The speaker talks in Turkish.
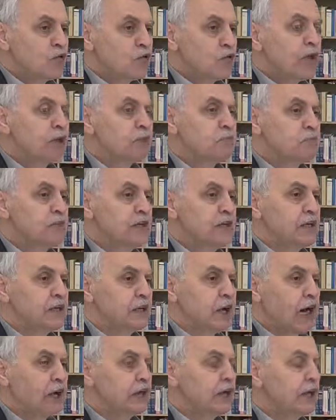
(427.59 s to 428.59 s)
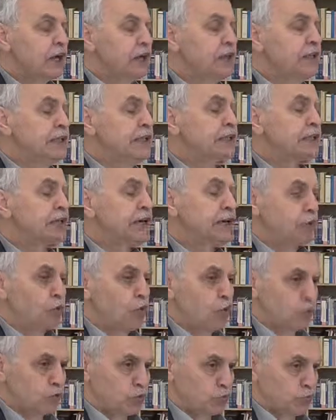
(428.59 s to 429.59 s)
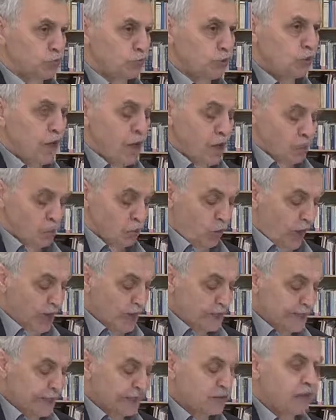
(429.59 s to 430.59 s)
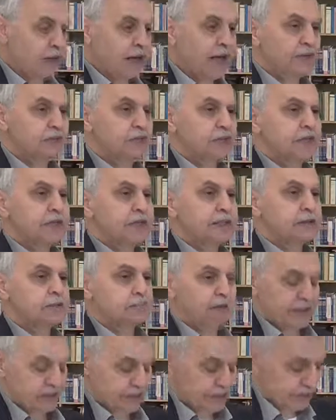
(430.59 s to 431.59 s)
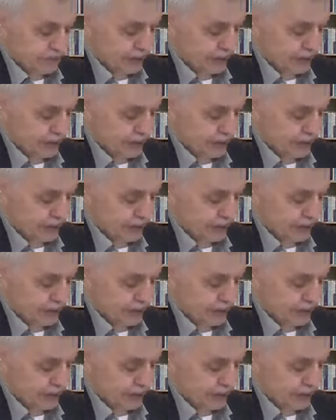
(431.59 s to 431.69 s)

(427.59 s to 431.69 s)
vehbi, Allah'ın ihsanı olduğunu, vahye dayandığını ispat